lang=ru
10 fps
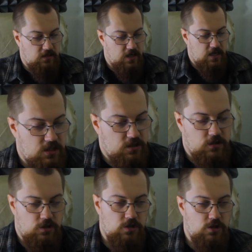раш,
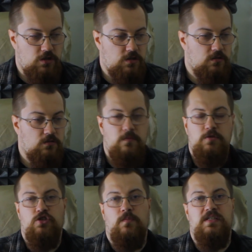еще что-нибудь. Ну, в общем,
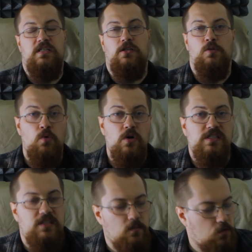что по скидке.
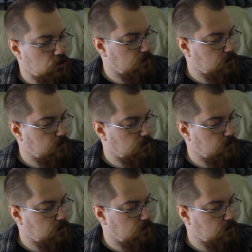Монстр, может